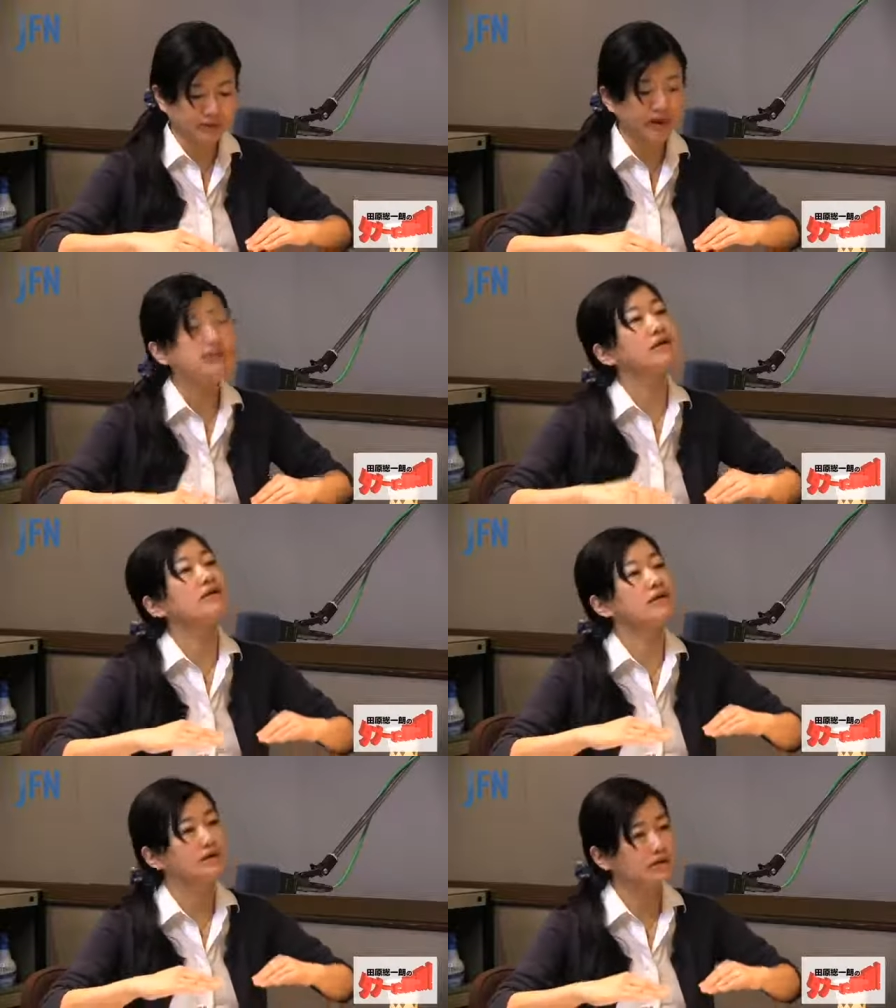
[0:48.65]
改正
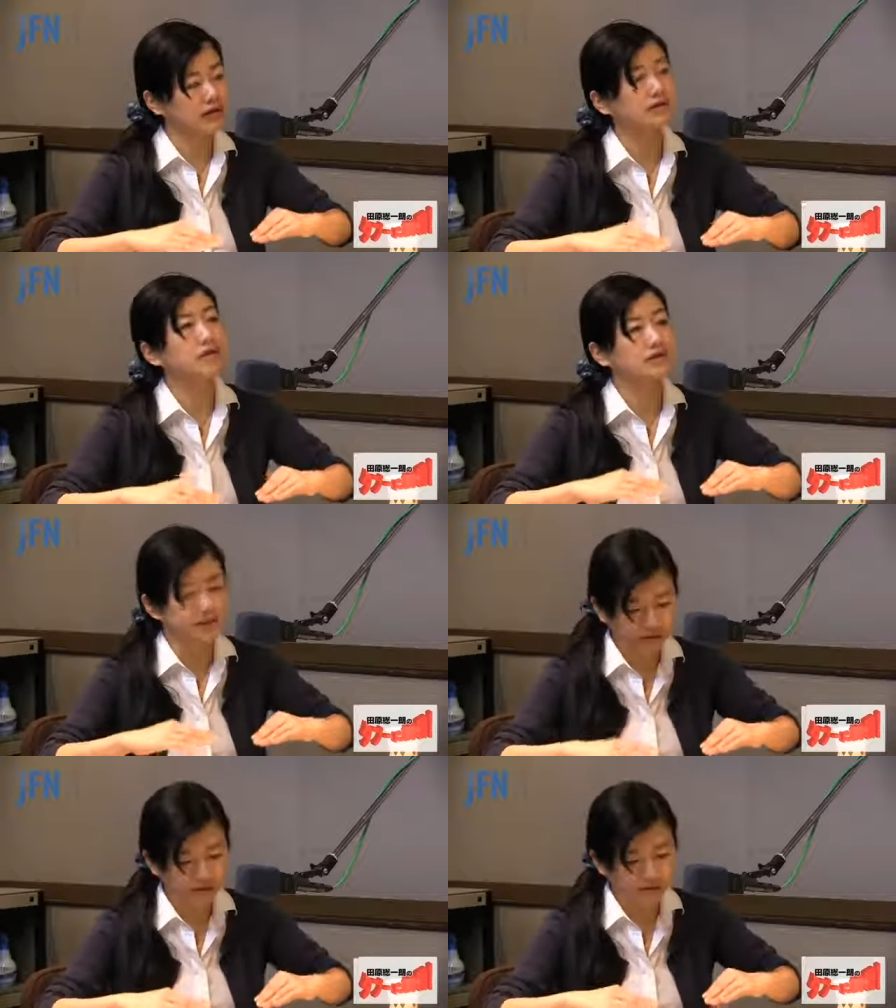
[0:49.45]
になるんです
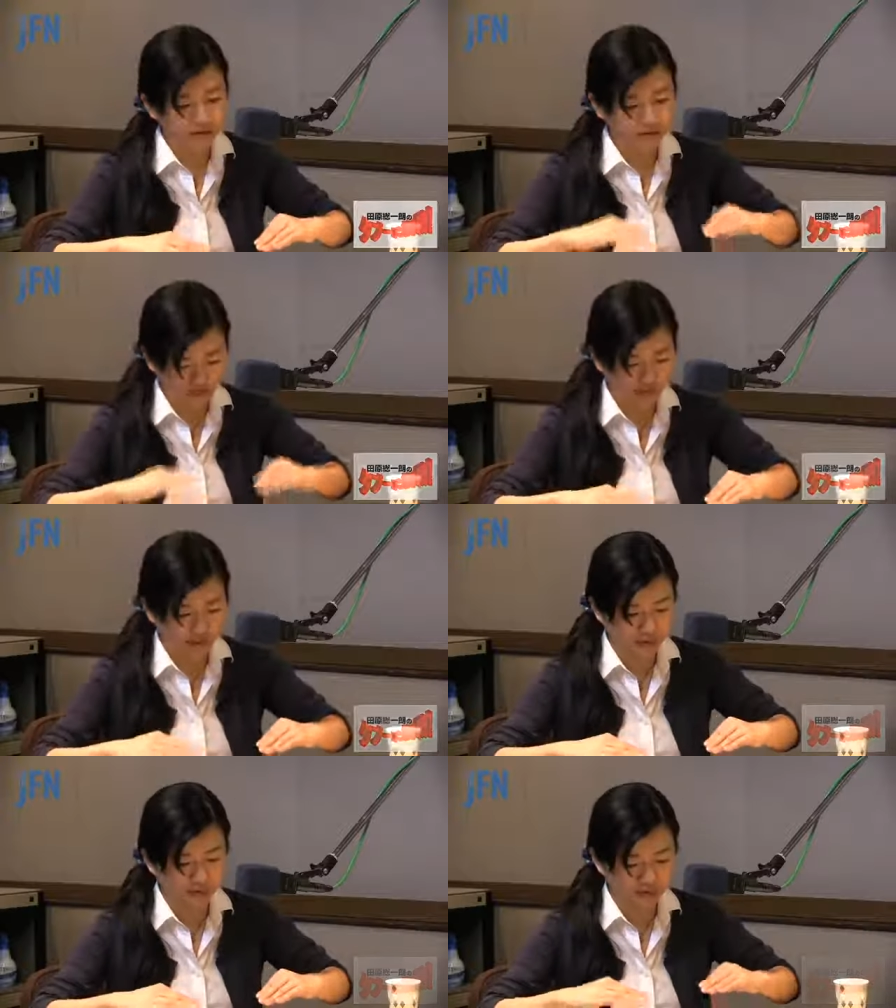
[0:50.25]
ね、はい、96条
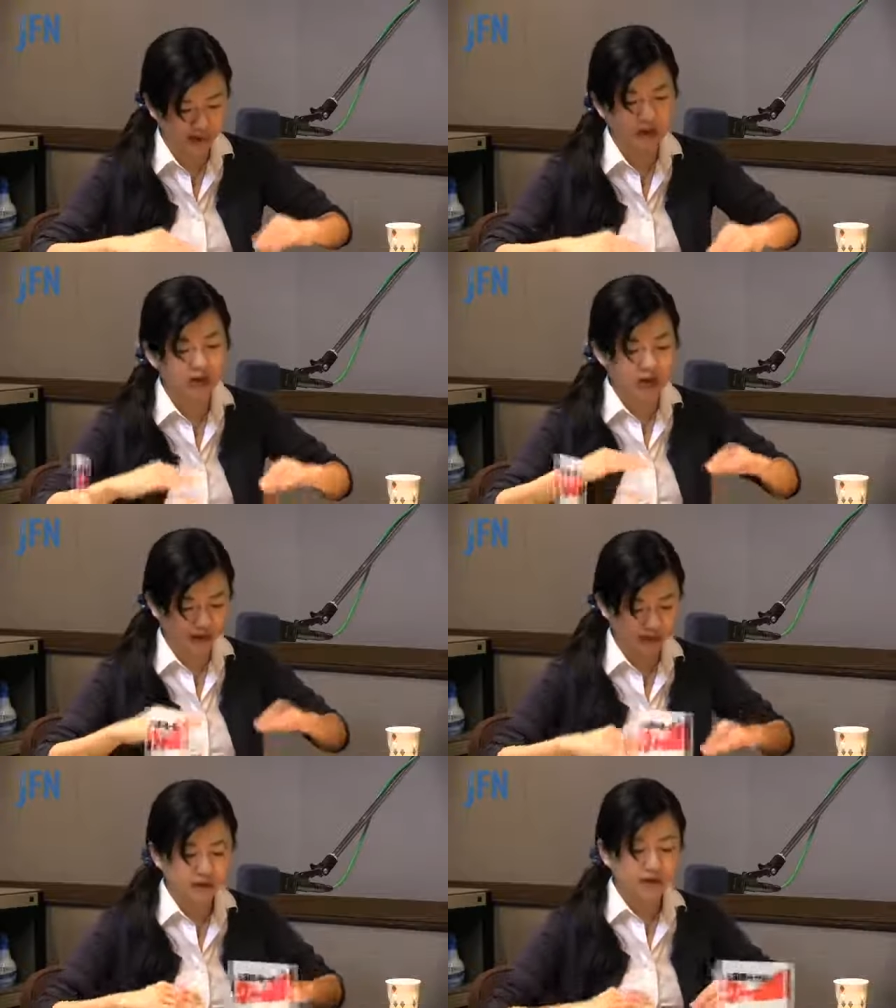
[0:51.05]
というのは。はい、はい
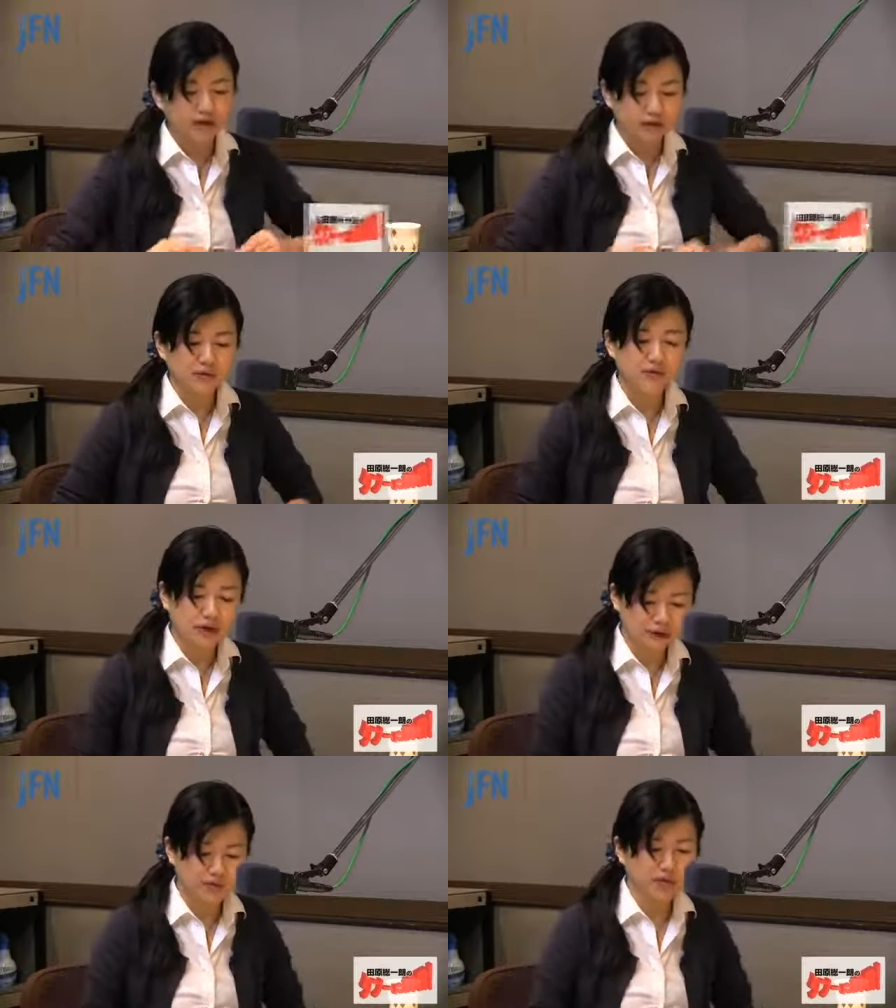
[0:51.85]
はい、でこ
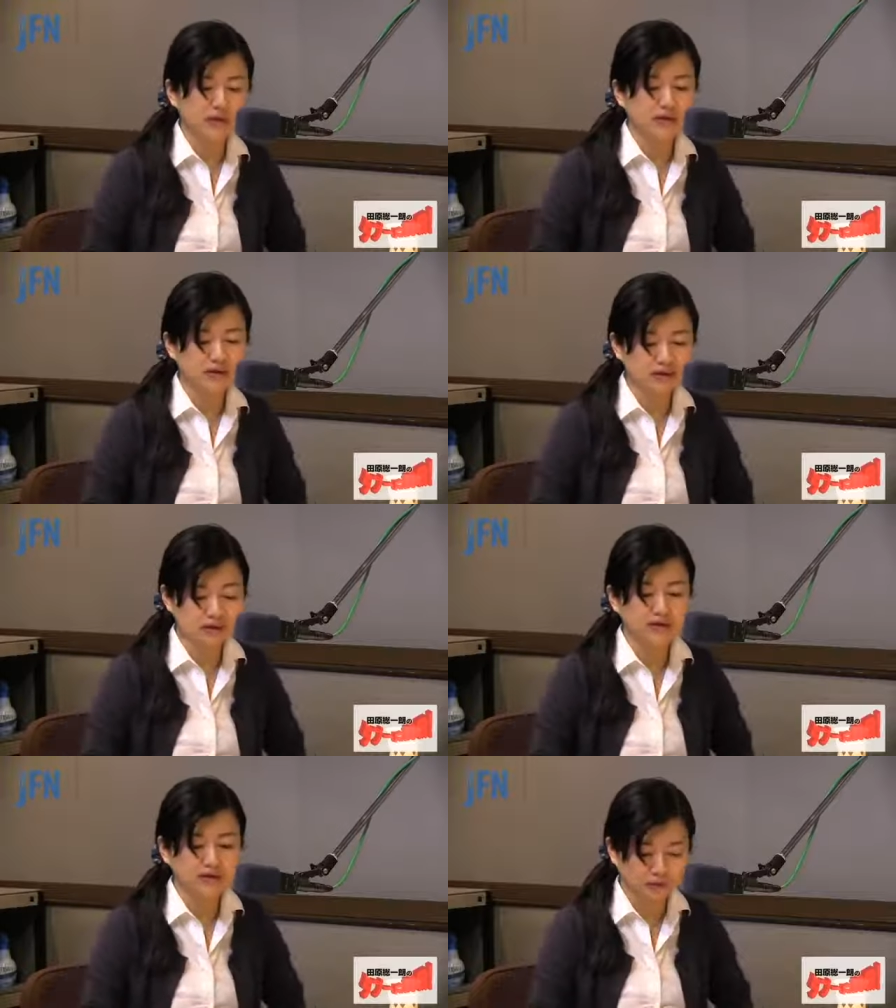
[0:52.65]
れがまあ参議院
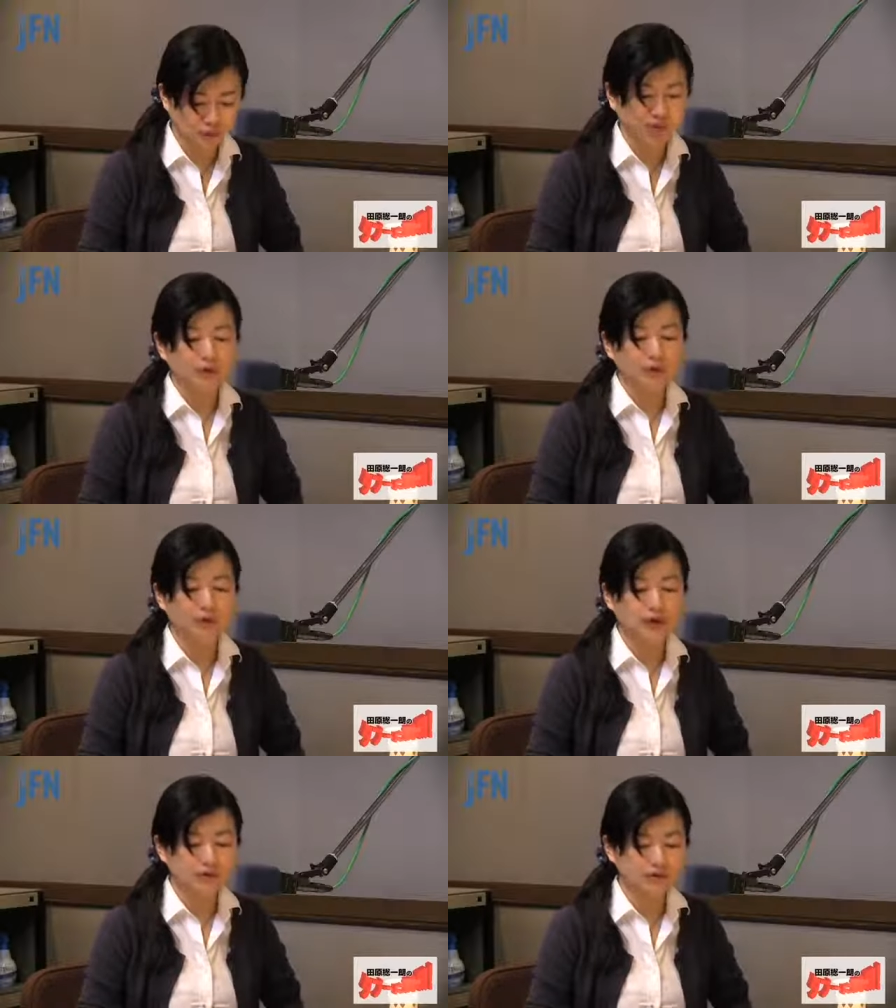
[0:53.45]
選挙の
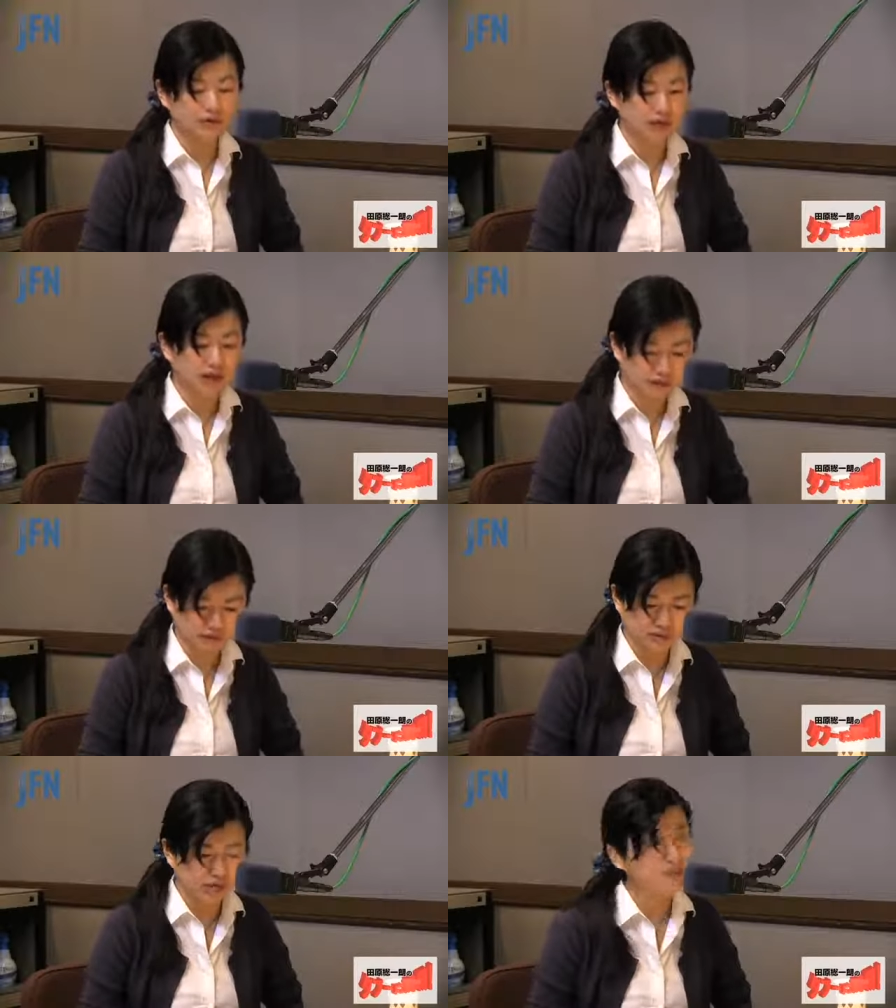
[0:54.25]
公約になる
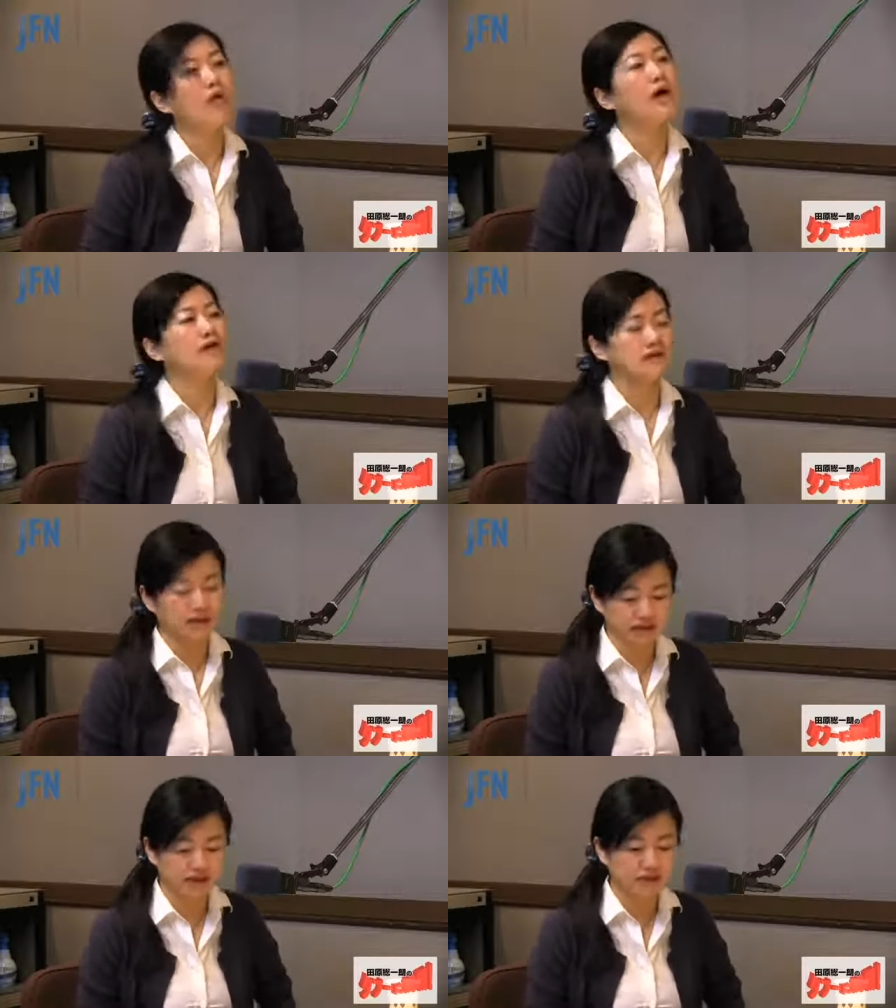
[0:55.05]
とも発
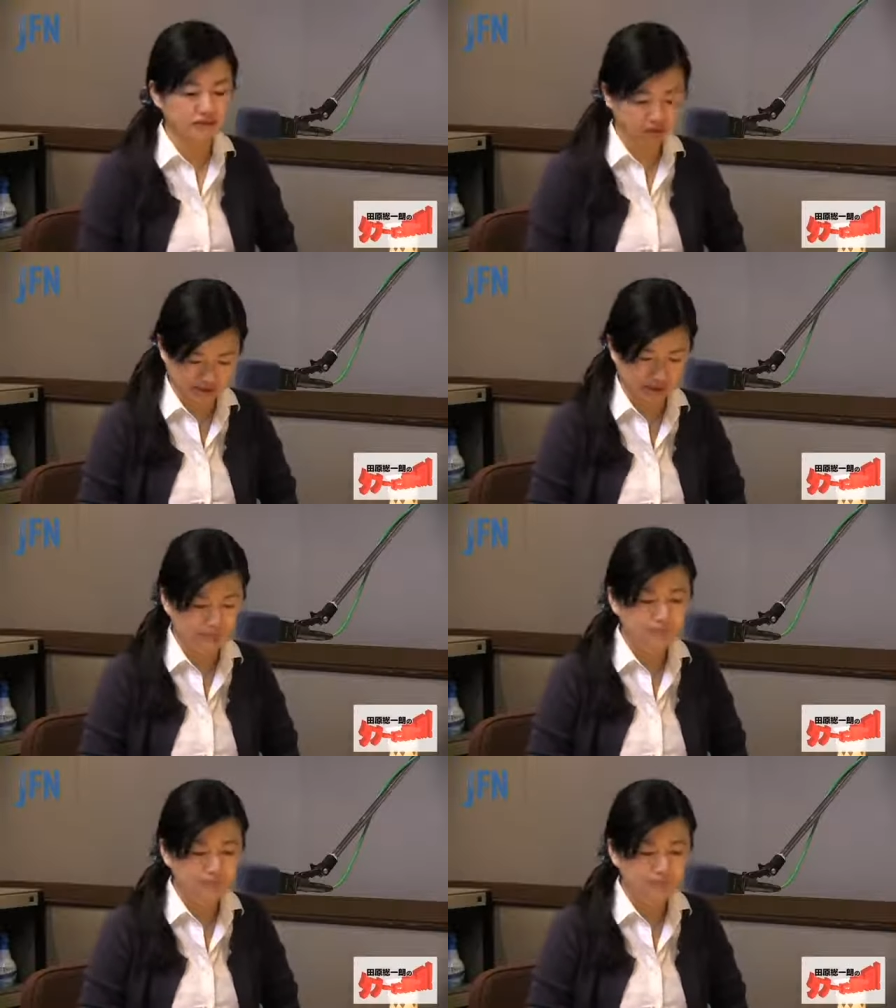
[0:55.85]
言されています。